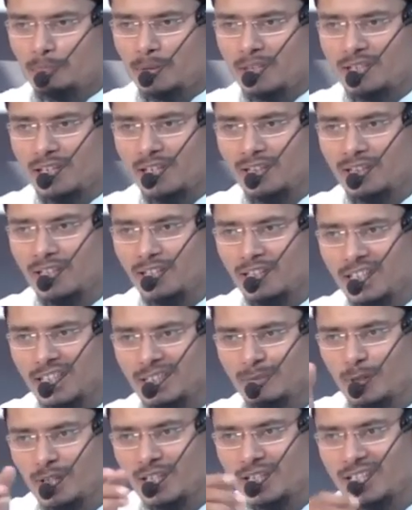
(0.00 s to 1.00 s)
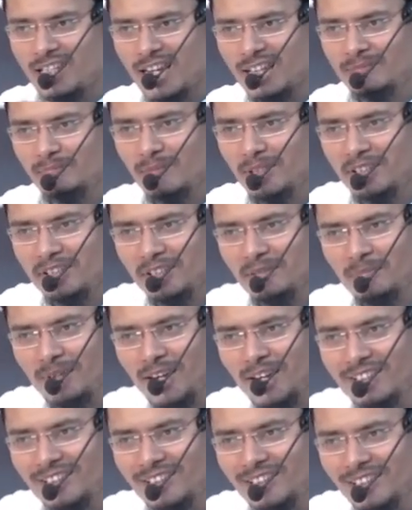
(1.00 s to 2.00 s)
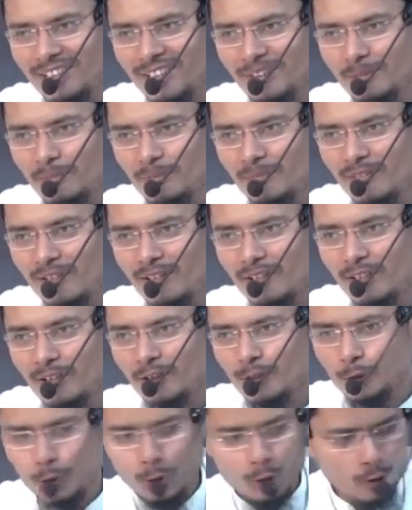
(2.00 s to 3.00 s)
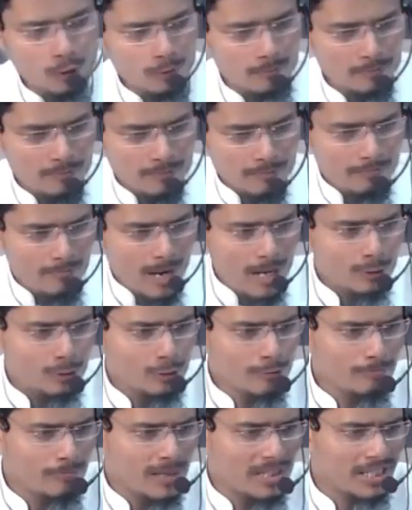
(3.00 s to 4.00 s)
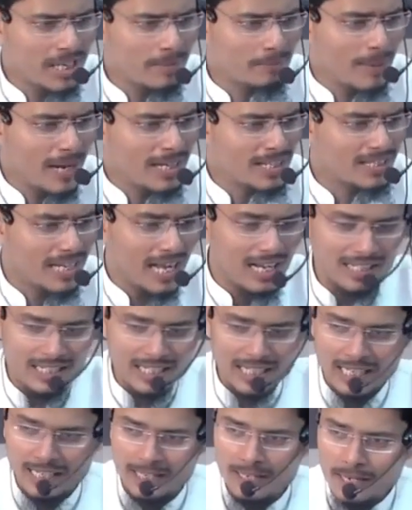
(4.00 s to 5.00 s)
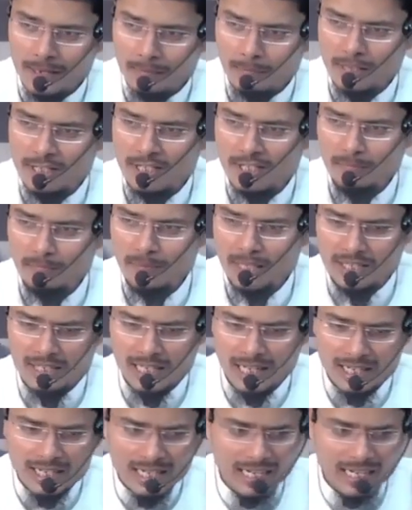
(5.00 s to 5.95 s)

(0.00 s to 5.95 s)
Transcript: फिसलते कदमों के साथ मस्जिद में आते हैं दोनों मासूम बच्चे पांच साल के हैं मस्जिद में चल